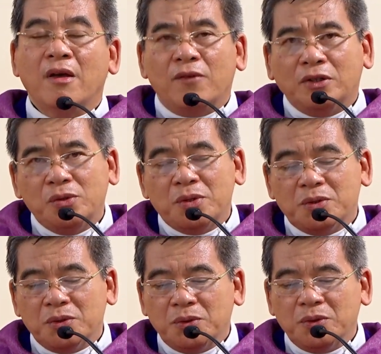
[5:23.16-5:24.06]
Và Chúa
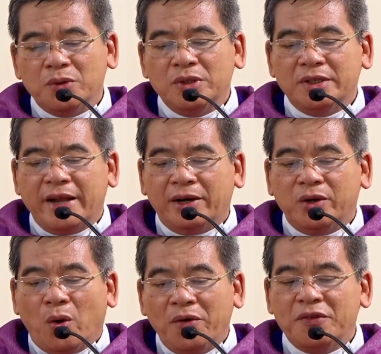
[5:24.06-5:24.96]
Giêsu như đang
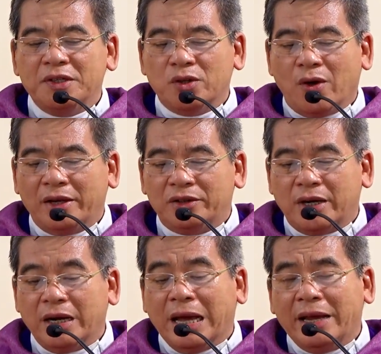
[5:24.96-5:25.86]
nói với Gioan
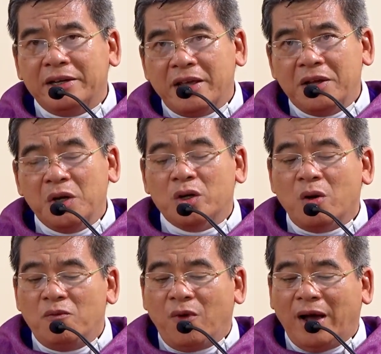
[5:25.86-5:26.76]
rằng Ngài đến
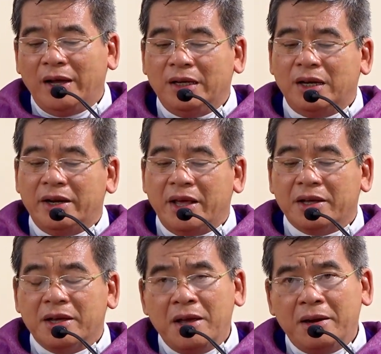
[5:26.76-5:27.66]
không phải là để
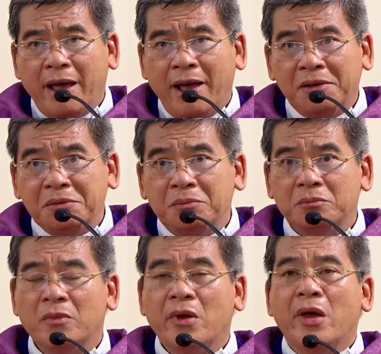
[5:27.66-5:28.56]
kết án,
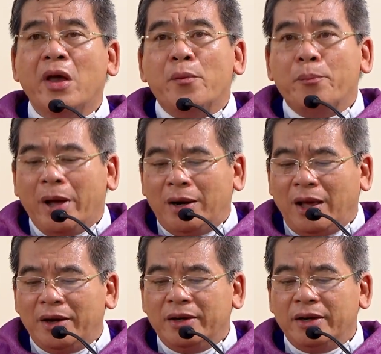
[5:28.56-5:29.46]
mà
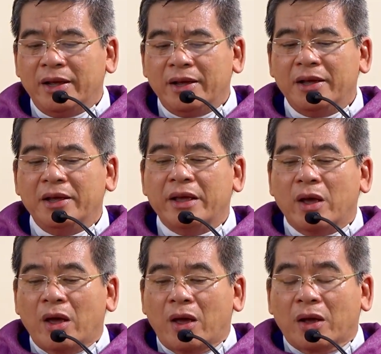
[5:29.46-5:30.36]
là để
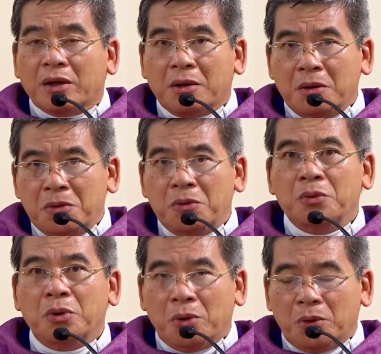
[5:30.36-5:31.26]
cứu
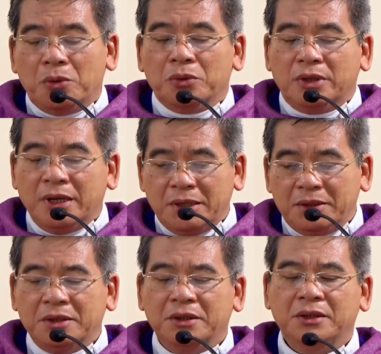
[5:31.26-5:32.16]
độ thế
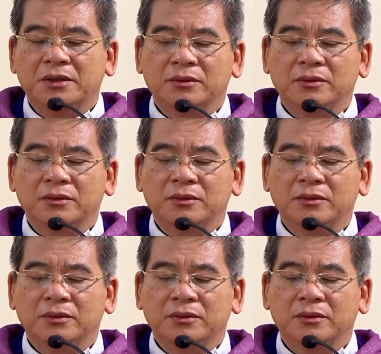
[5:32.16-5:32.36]
giới.